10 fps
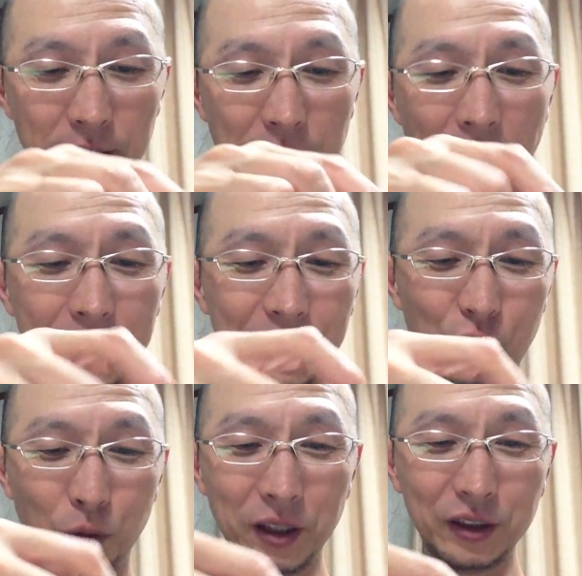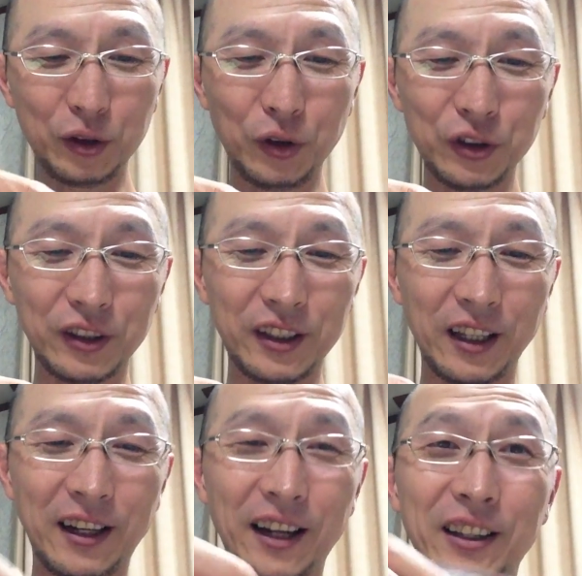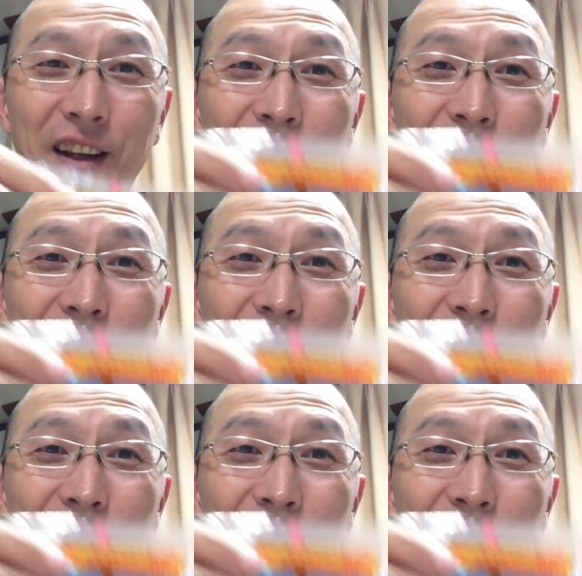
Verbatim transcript: 焼きそばソースって書いてあ